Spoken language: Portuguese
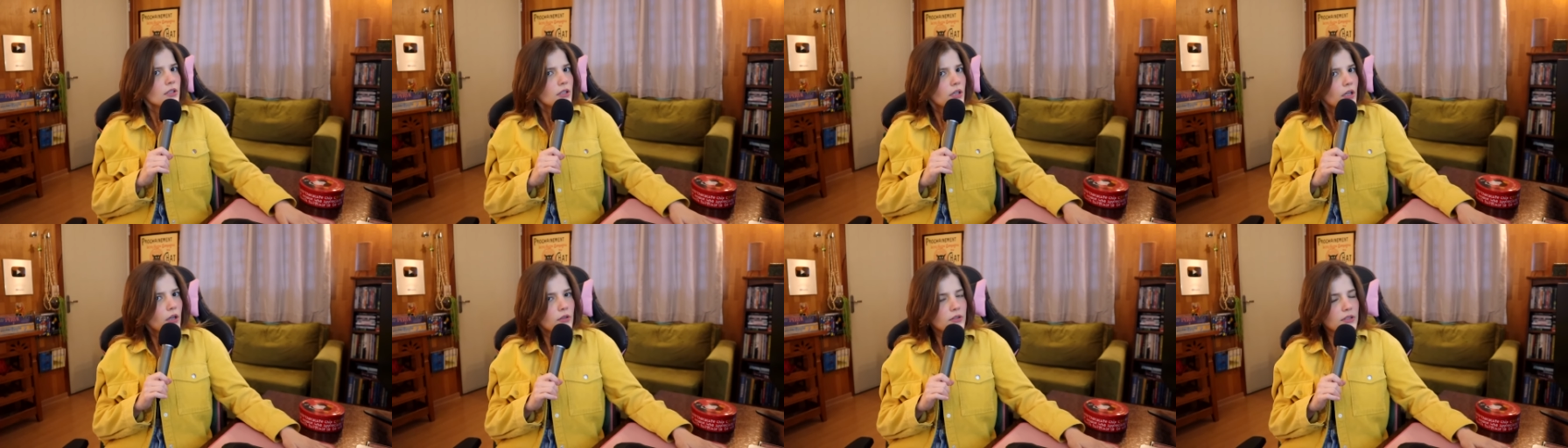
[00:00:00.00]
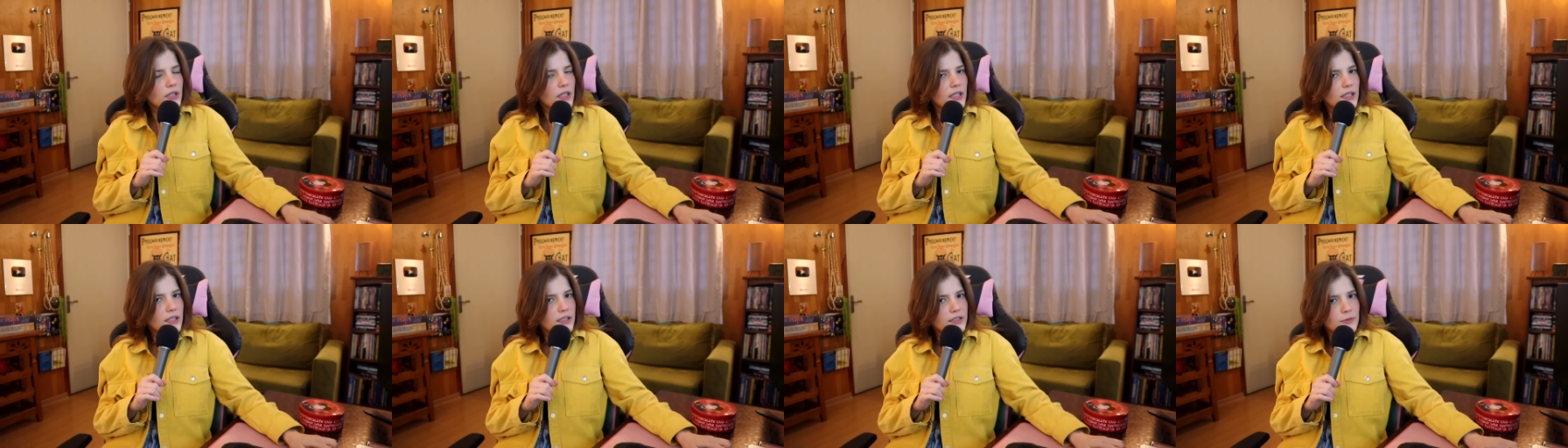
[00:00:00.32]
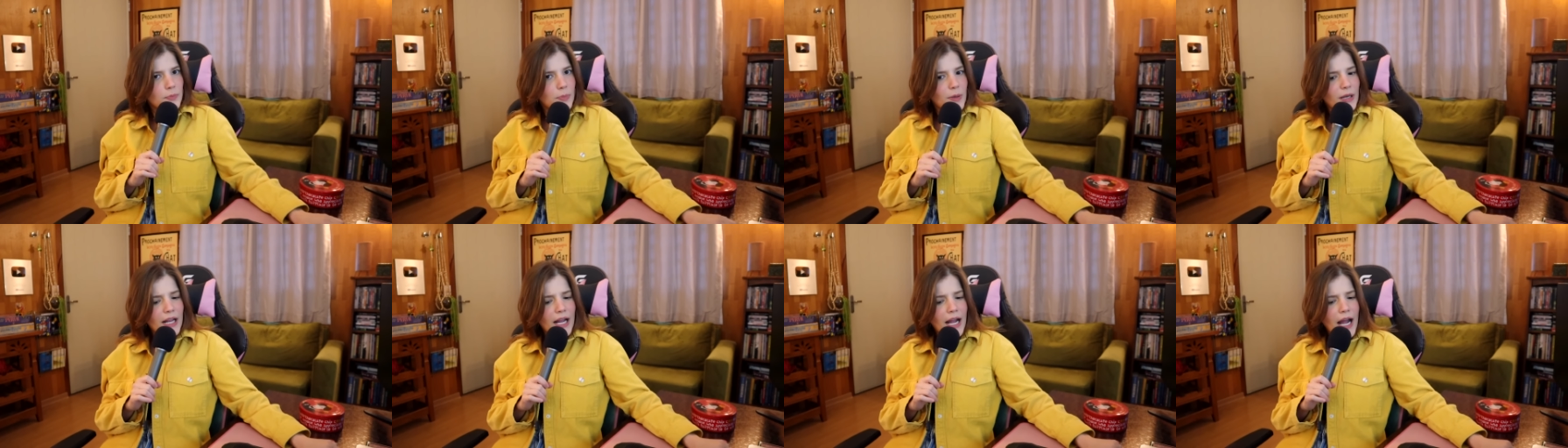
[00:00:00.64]
eu ter que
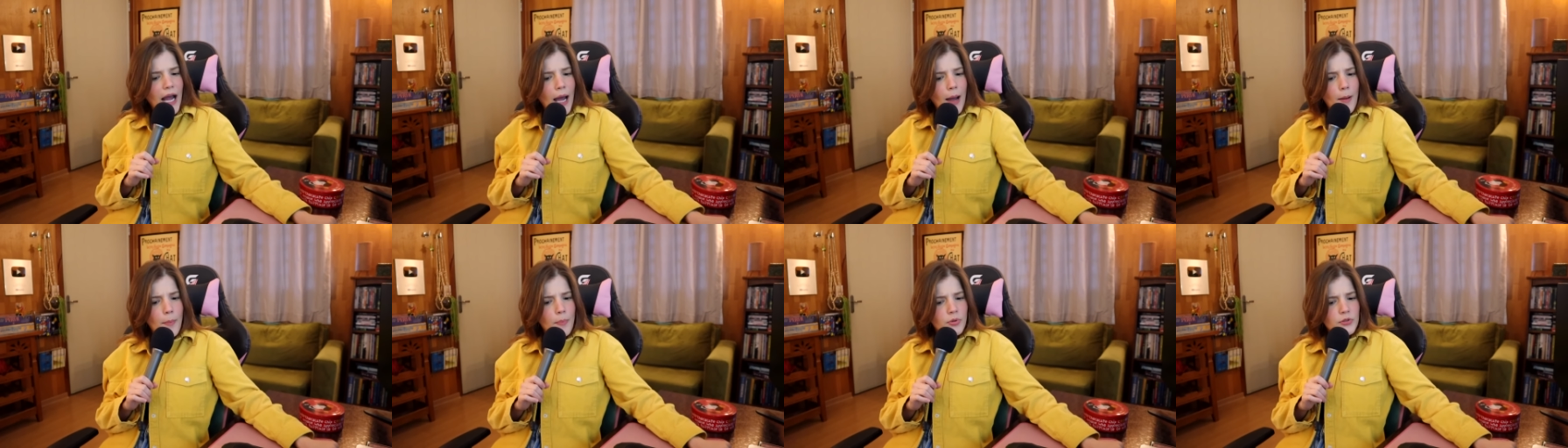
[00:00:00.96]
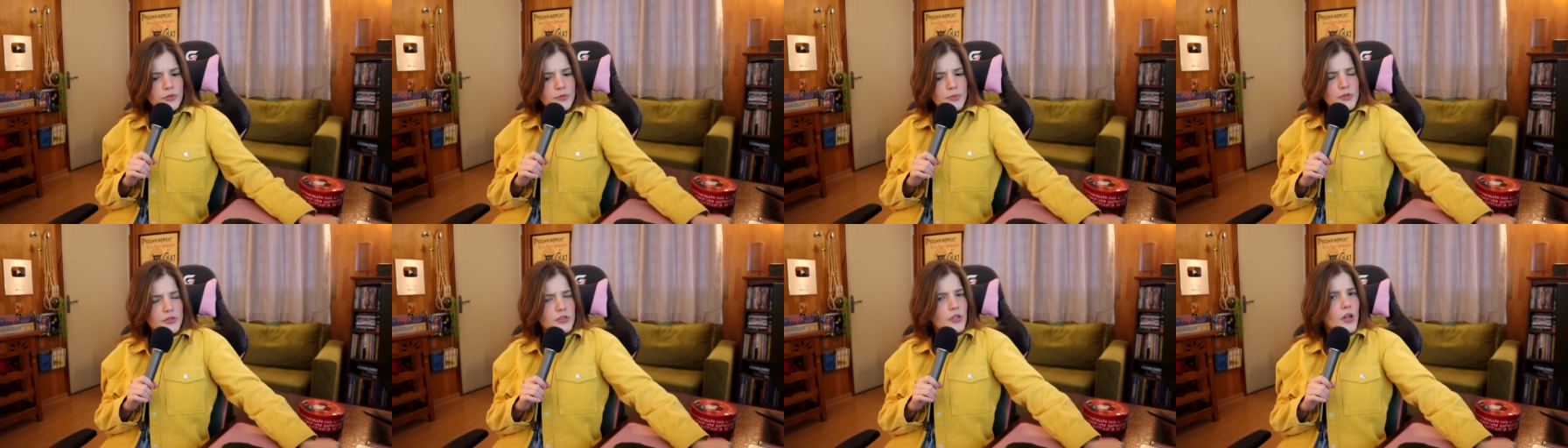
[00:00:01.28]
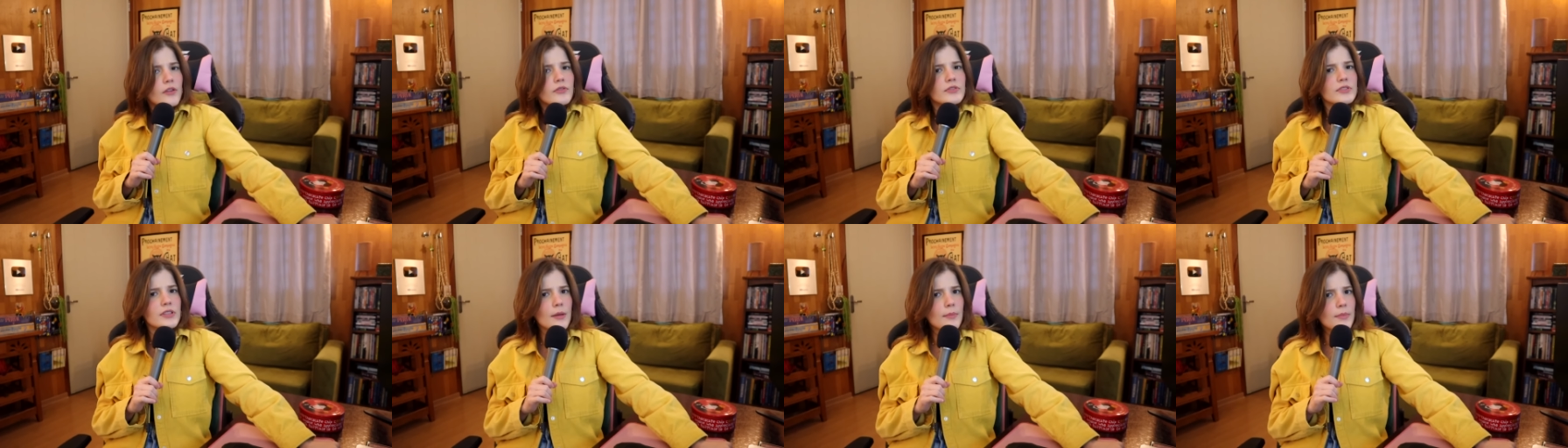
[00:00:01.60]
explicar para os meus
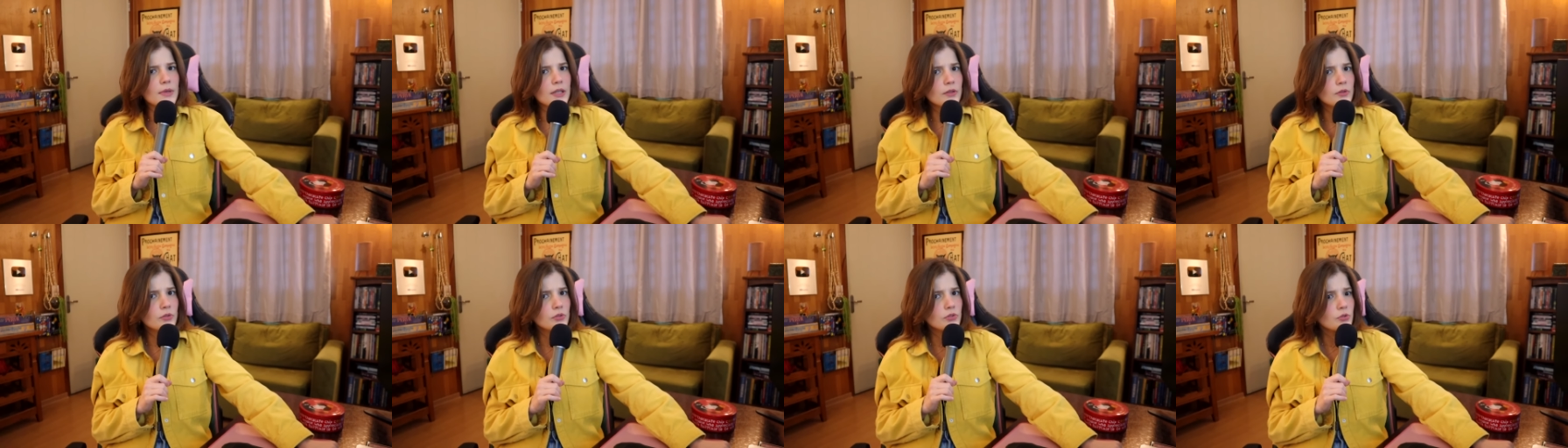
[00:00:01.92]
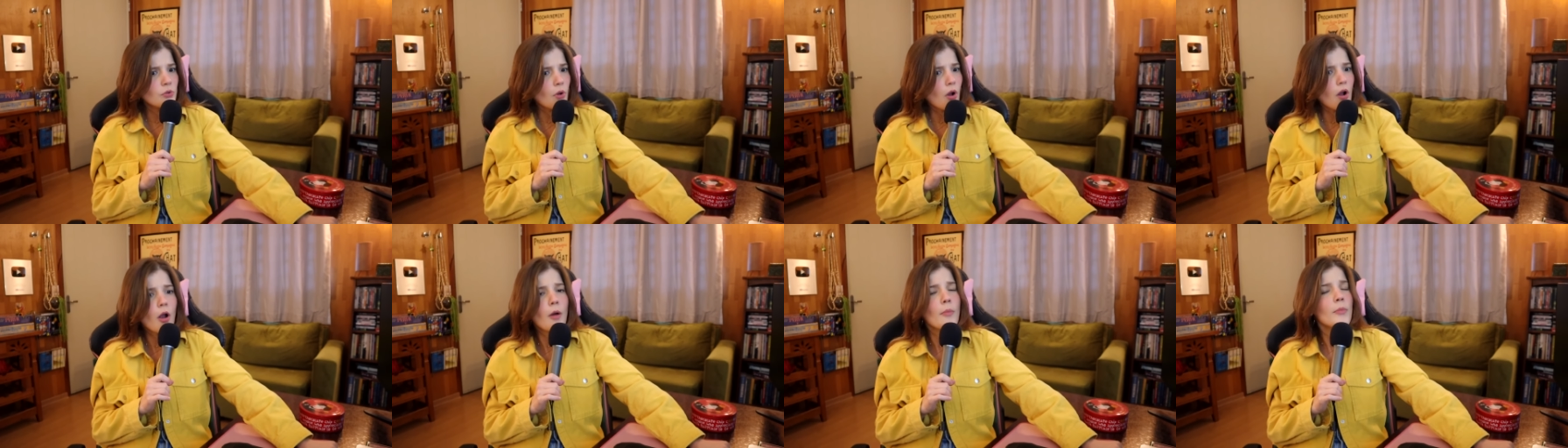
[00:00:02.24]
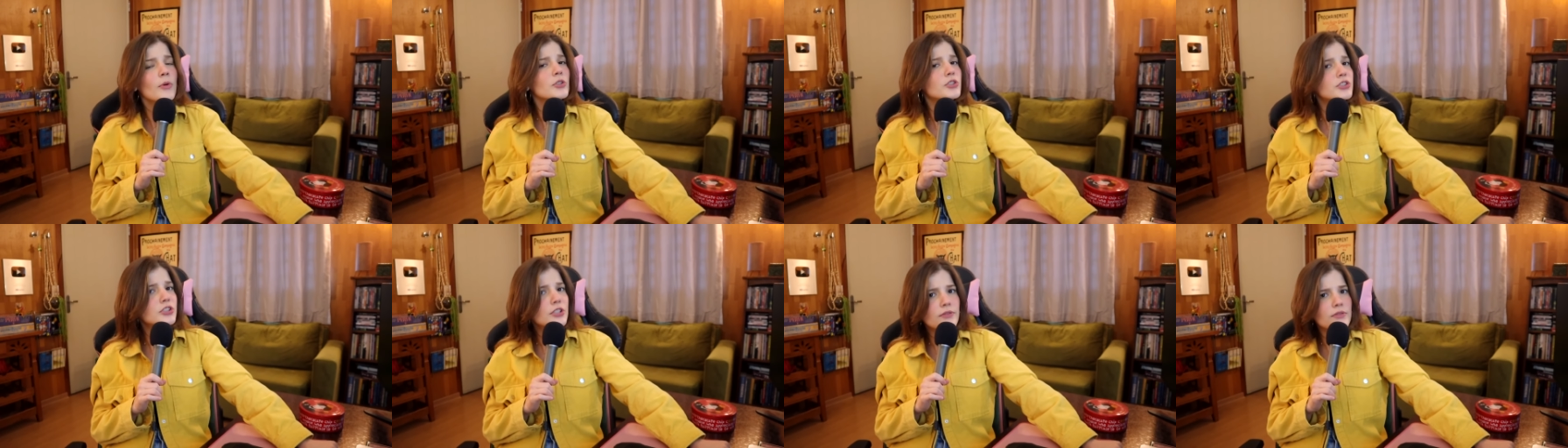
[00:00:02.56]
novos amigos qual é o
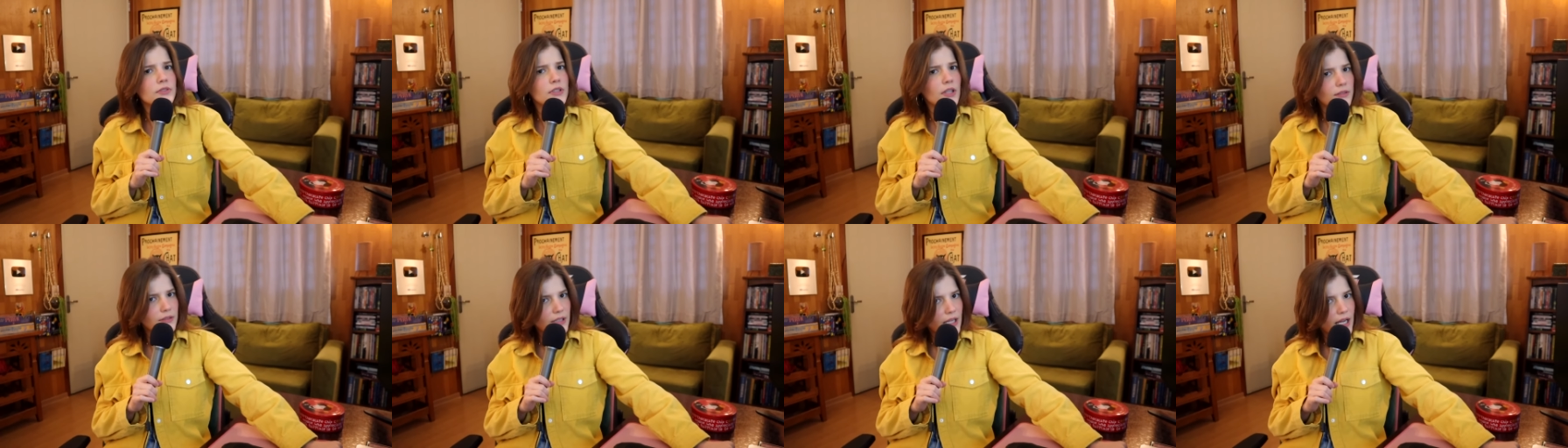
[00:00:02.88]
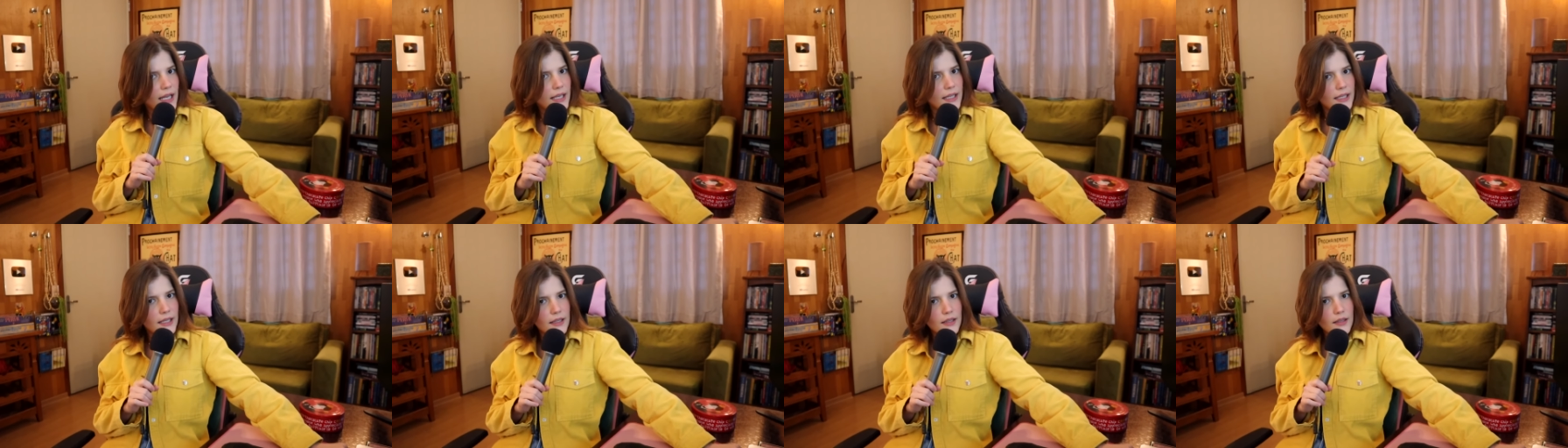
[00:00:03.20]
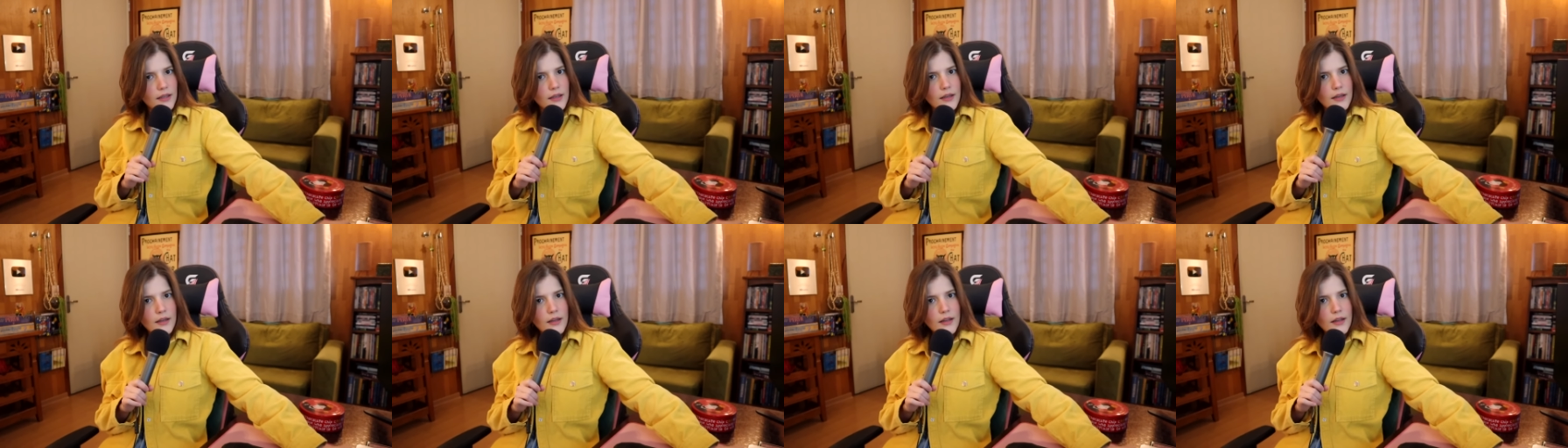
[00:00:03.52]
motivo de eu estar ali.